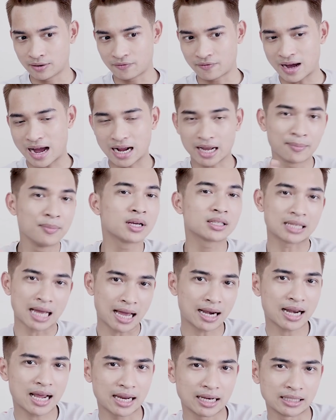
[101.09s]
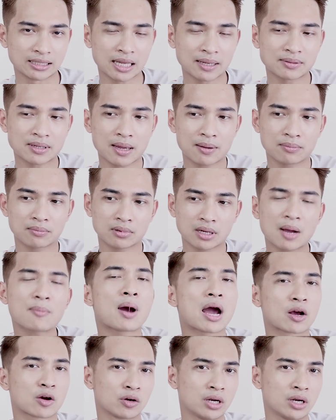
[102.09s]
và cái mức giá này để xem xem các bạn